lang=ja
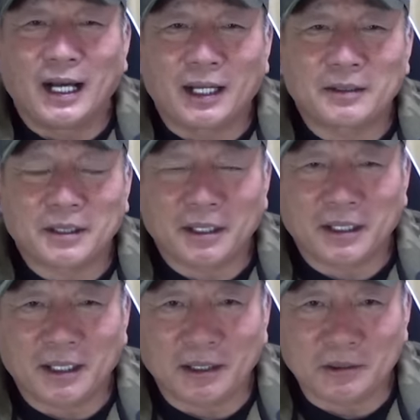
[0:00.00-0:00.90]
安定
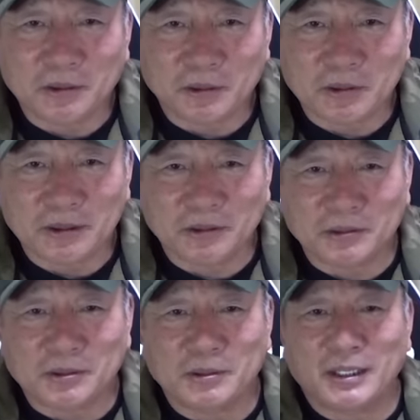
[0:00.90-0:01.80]
感ある投手陣
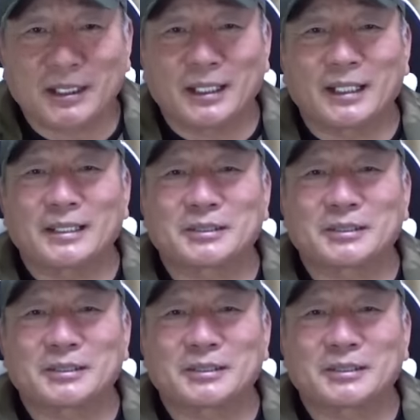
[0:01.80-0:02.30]
を作り